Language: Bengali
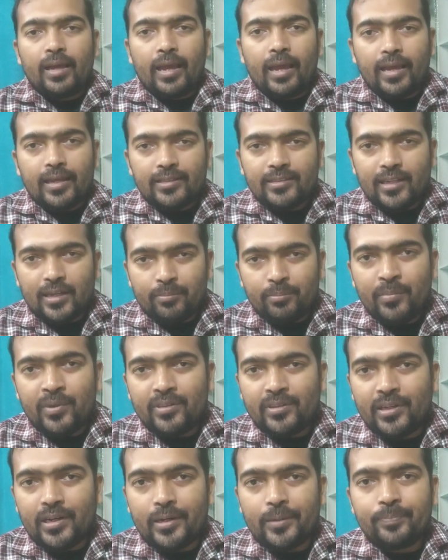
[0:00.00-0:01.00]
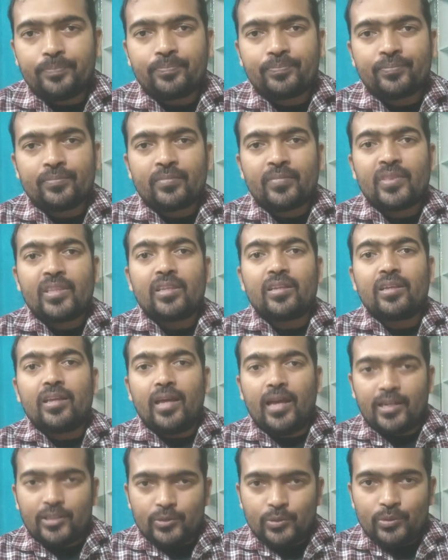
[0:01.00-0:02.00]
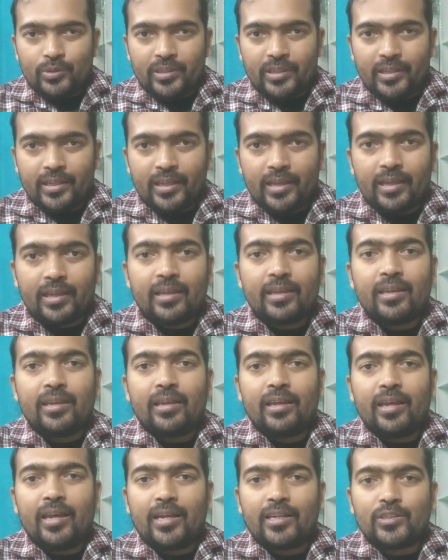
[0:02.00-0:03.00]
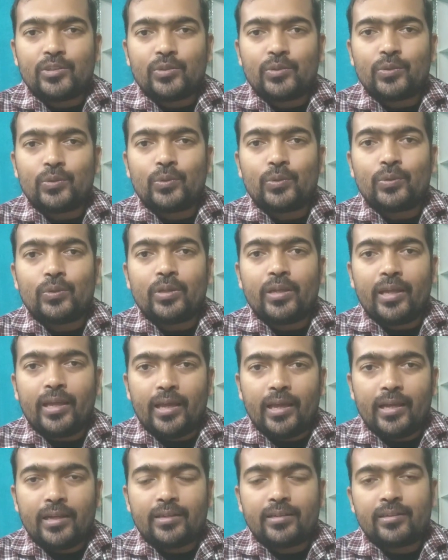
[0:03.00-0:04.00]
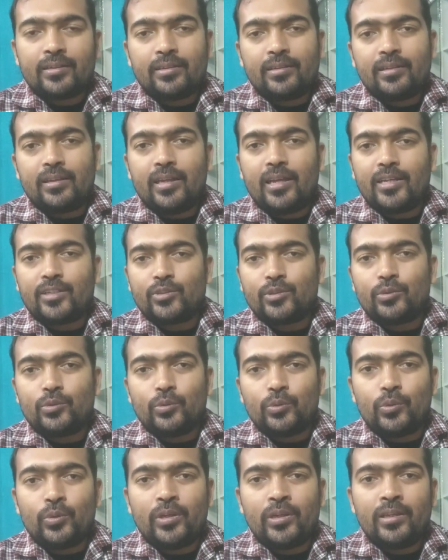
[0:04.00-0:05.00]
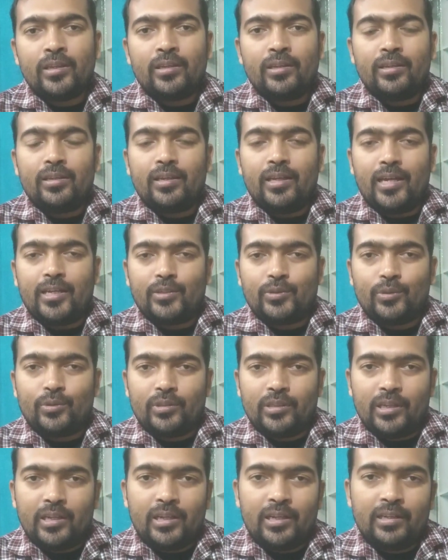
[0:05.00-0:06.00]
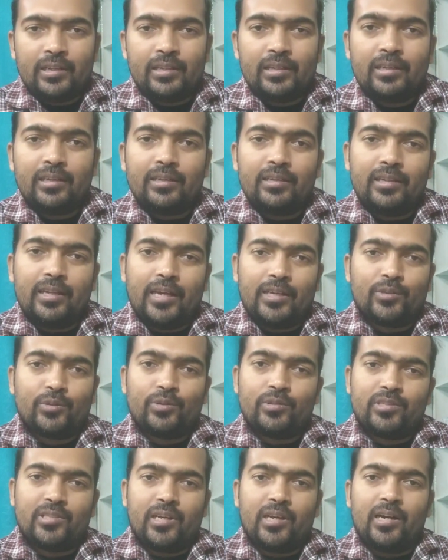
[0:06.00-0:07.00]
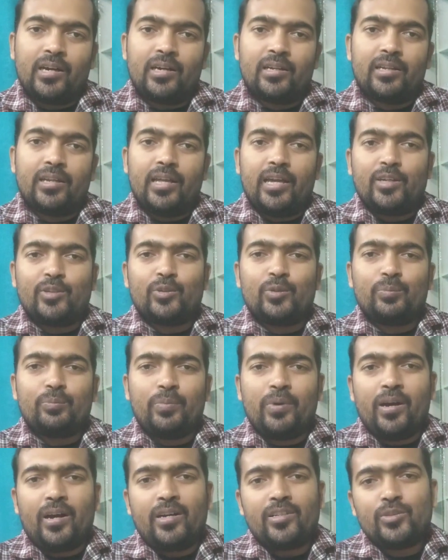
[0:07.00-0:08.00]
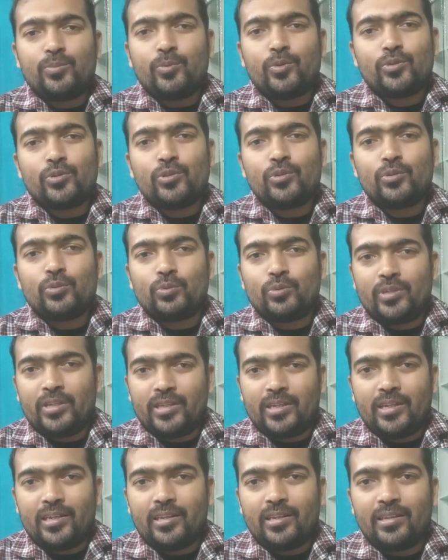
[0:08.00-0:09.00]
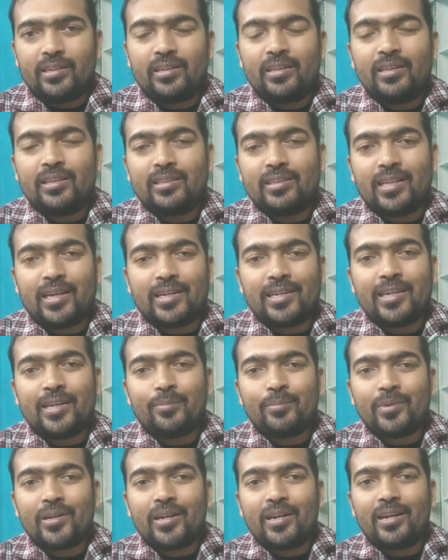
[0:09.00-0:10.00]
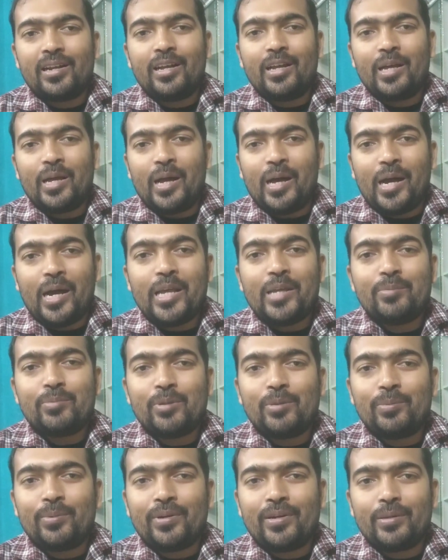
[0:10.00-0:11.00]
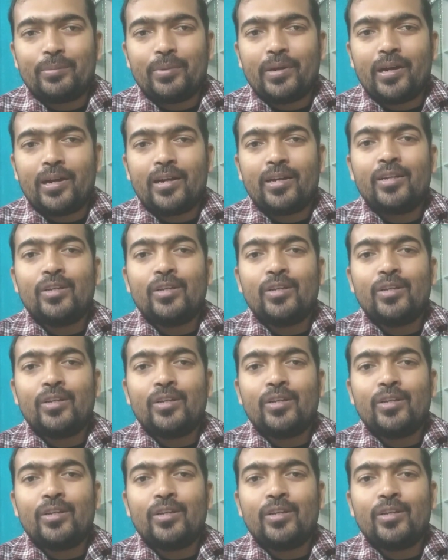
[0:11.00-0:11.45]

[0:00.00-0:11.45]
এই তাপমাত্রা একশো থেকে একশো এক একশো দুই একশো তিন একশো চার একশো পাঁচ পর্যন্ত উঠে গেলে তাকে আমরা হাই ফিভার বা